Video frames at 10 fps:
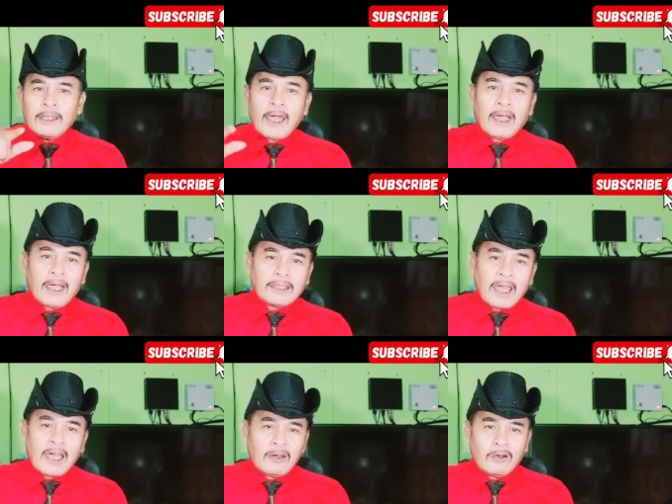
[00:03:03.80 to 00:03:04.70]
na
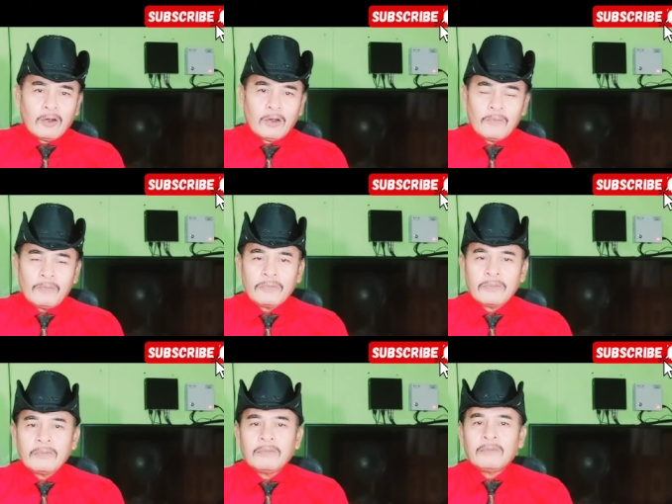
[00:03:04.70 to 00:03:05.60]
katao
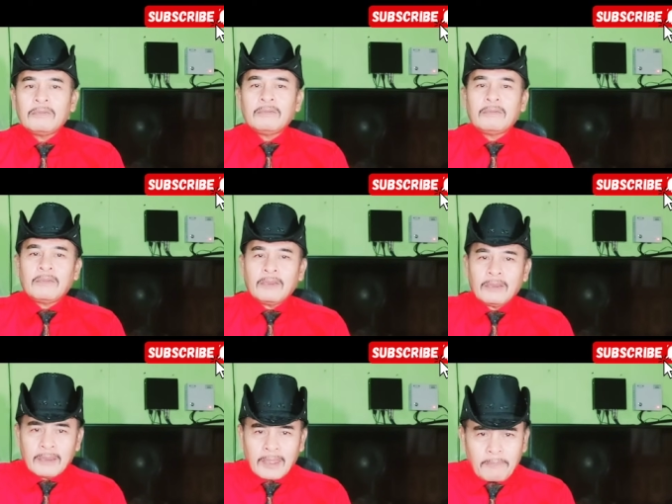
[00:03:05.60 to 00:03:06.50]

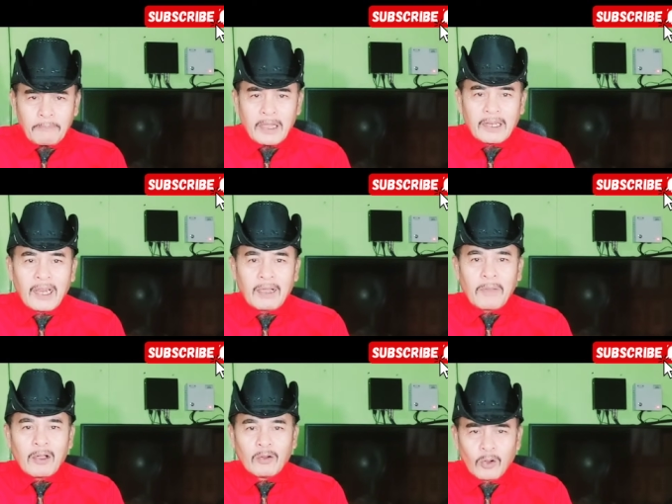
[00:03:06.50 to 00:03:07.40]
na para lang
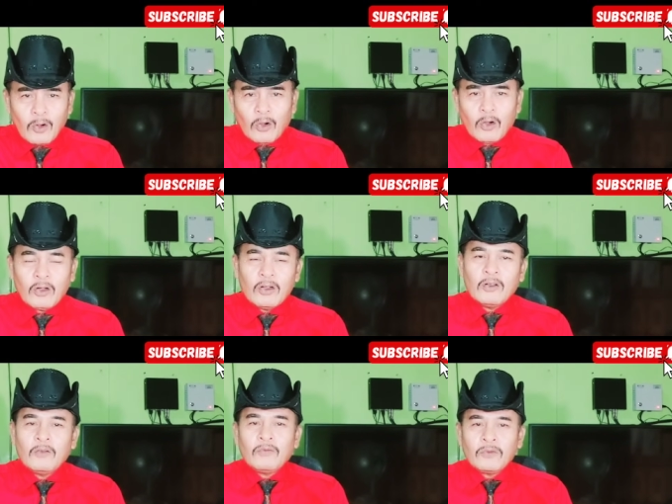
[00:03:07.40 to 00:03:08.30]
manggulo
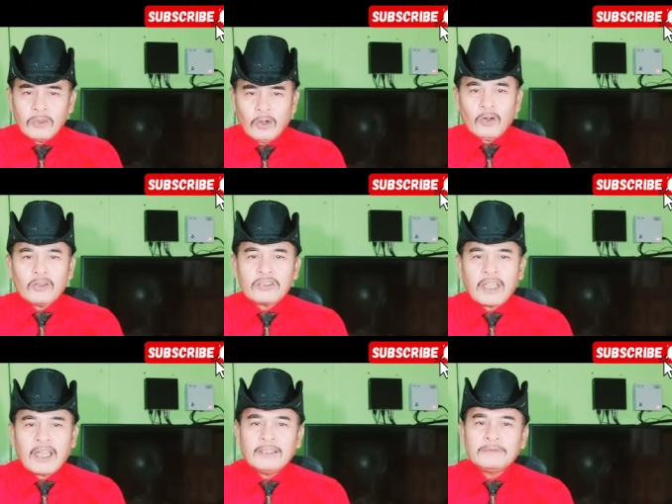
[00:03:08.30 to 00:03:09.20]
doon
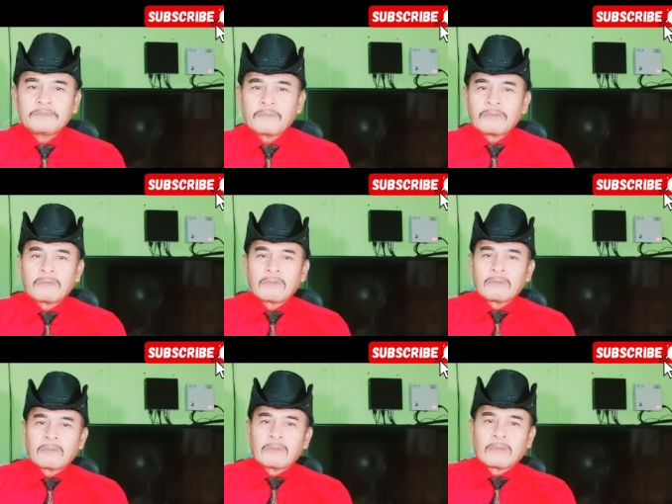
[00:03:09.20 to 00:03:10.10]
sa
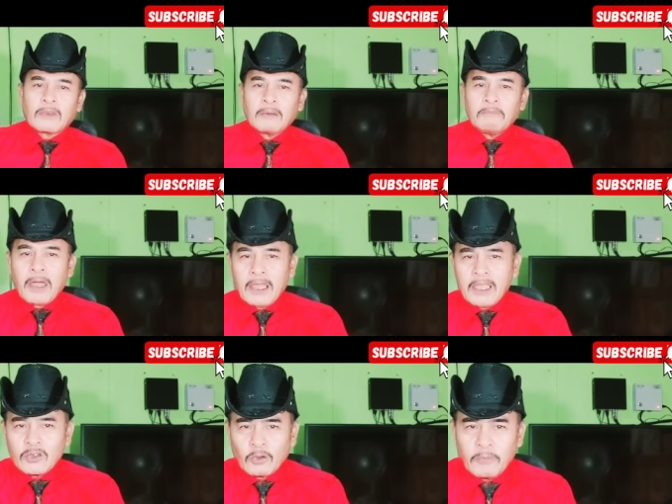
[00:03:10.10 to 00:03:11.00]

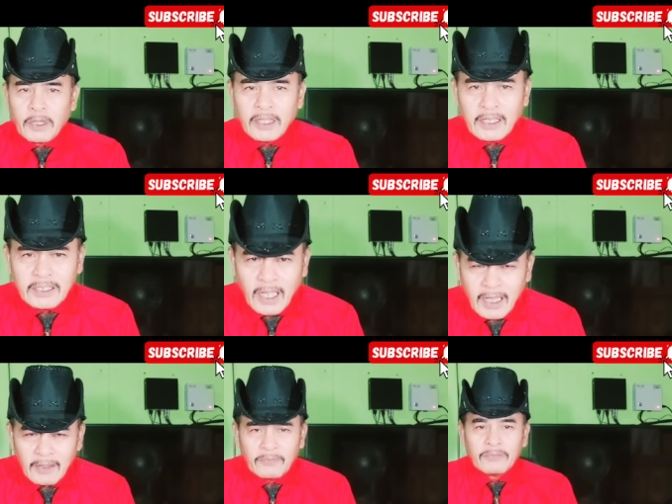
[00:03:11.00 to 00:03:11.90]
maisog meeting
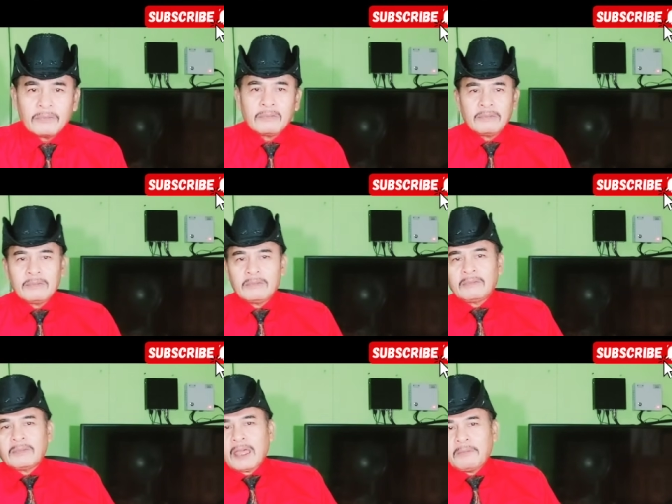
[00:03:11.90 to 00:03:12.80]
sa
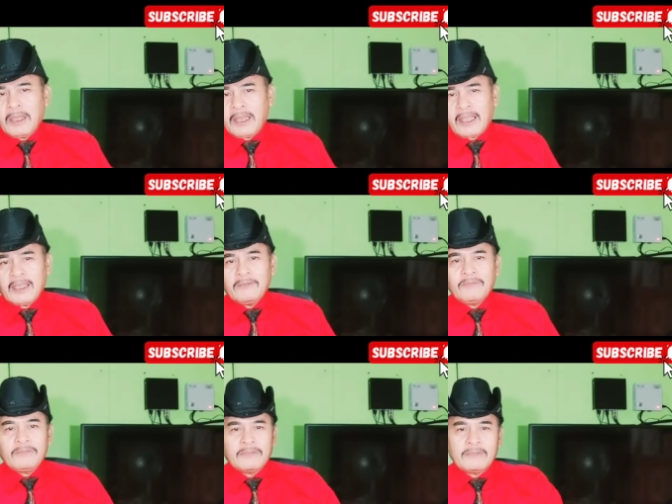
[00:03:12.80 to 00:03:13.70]
Amerika.
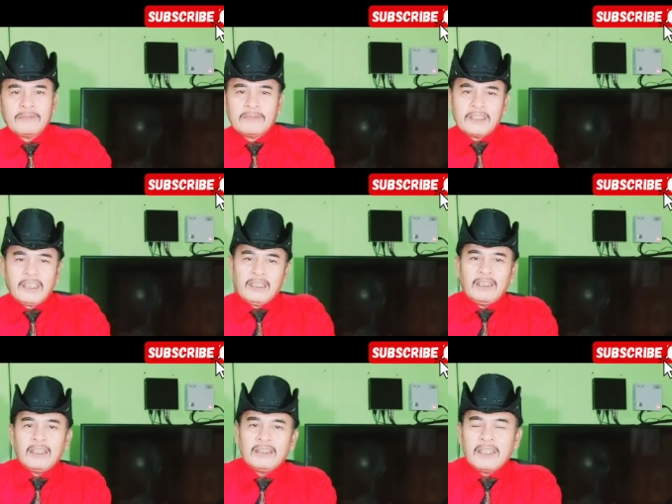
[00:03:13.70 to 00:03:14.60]
See?
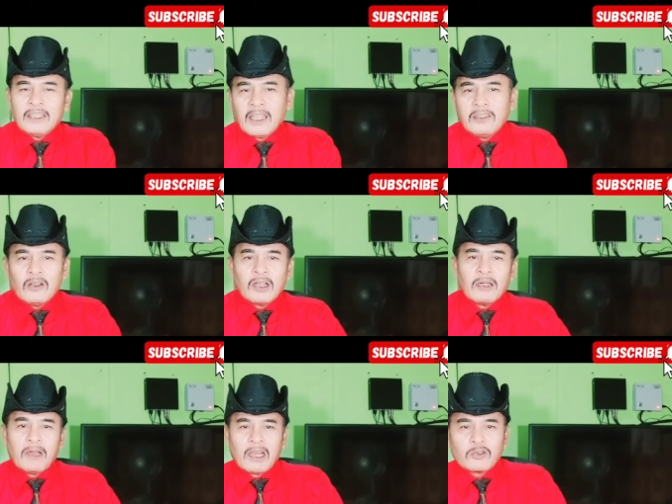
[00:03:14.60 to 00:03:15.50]
Tingnan nyo ang
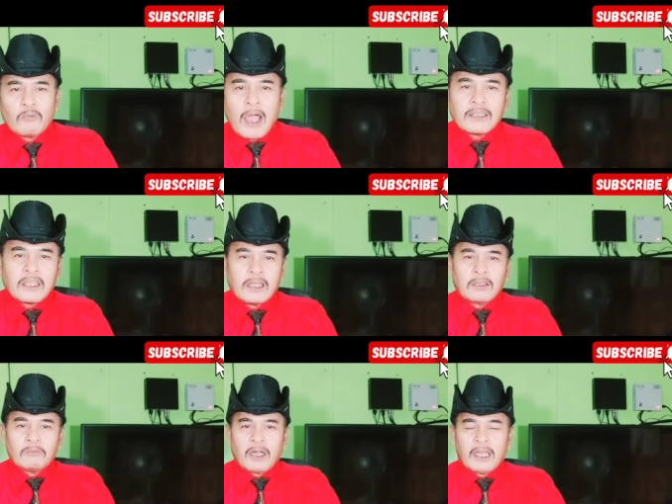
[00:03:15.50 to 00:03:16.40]
kabalasubasan
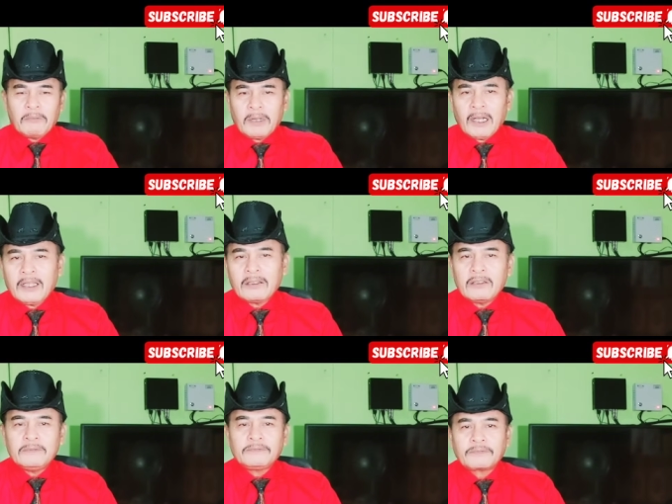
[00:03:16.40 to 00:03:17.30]
itong mga animal na ito.
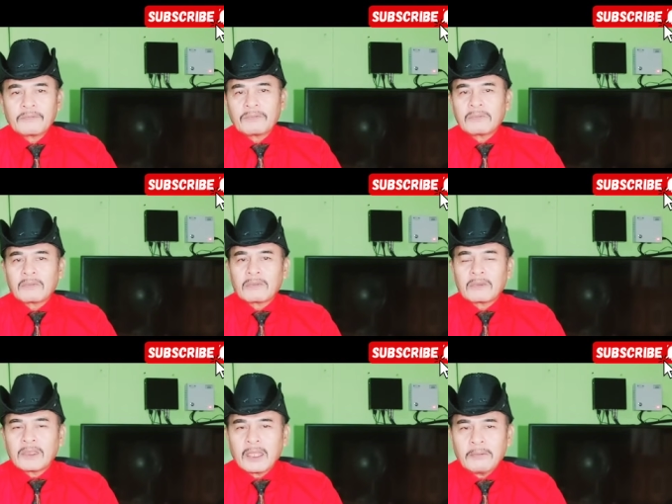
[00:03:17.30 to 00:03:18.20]

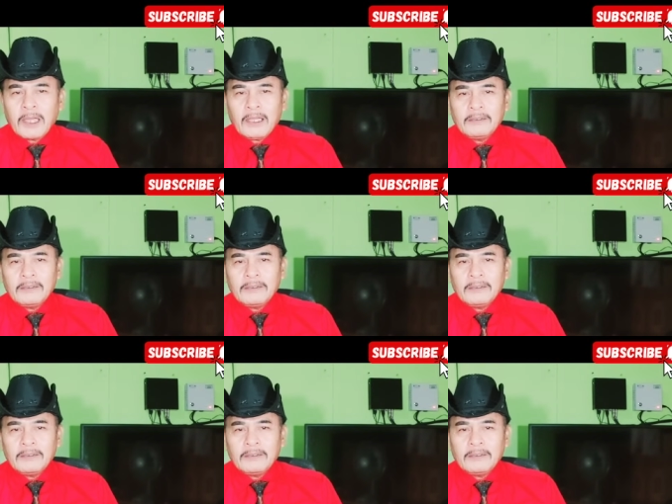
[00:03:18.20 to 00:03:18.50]
Diba?